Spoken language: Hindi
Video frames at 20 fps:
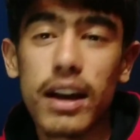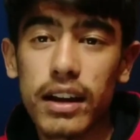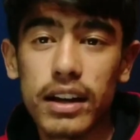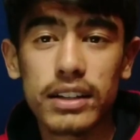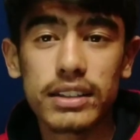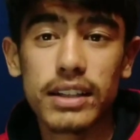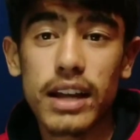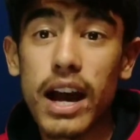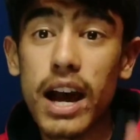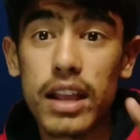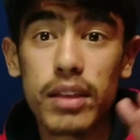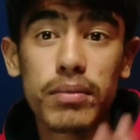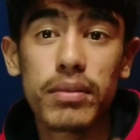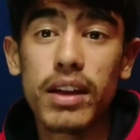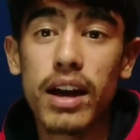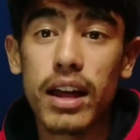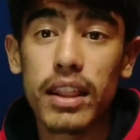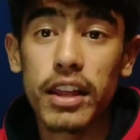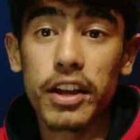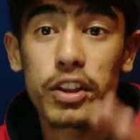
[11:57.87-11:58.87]
अगस्त आज भी
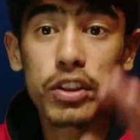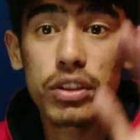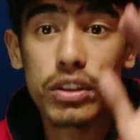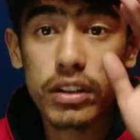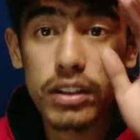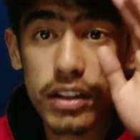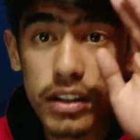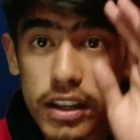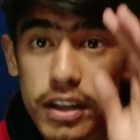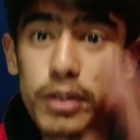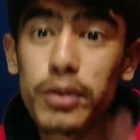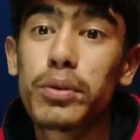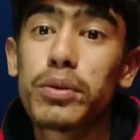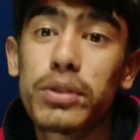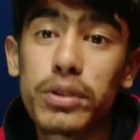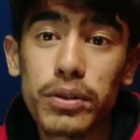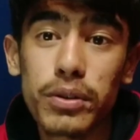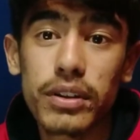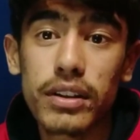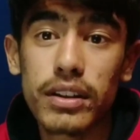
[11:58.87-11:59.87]
याद है इतनी
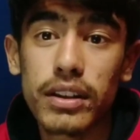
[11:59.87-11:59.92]
खुशी हुई